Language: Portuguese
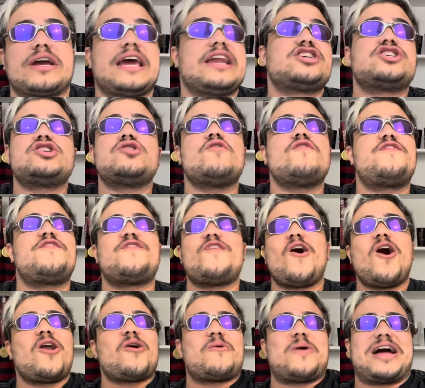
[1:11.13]
que eles não
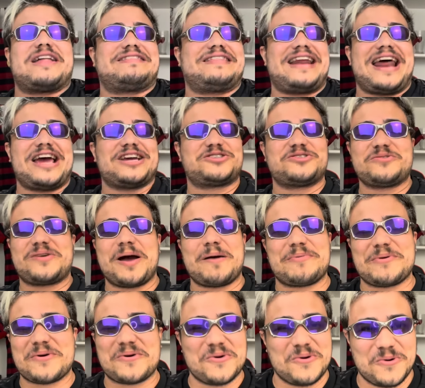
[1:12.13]
foram atrás do
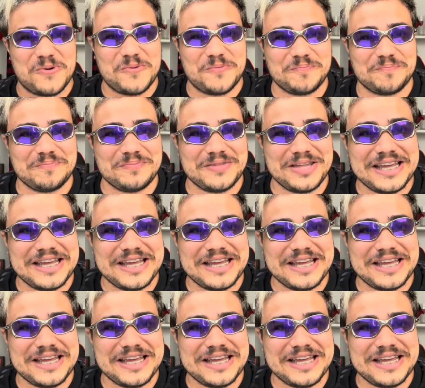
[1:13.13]
Gabigol